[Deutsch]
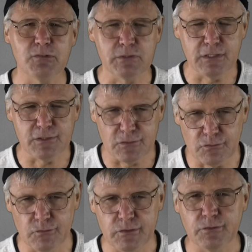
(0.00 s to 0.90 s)
und
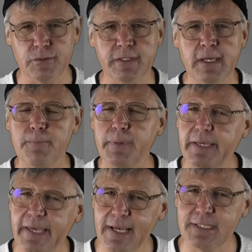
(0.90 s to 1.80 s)
gesund und
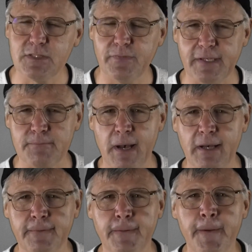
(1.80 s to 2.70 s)
begehrenswert
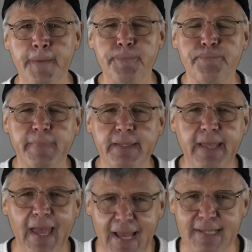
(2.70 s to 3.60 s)
machen.
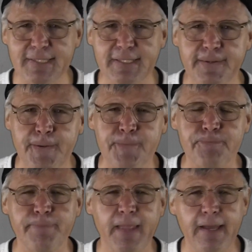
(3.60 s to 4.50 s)
Der erste
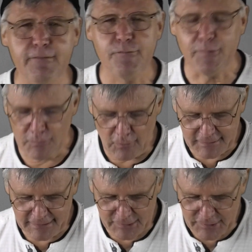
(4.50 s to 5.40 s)
von
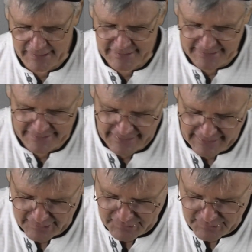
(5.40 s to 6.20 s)
Gott geschenkte Gedanke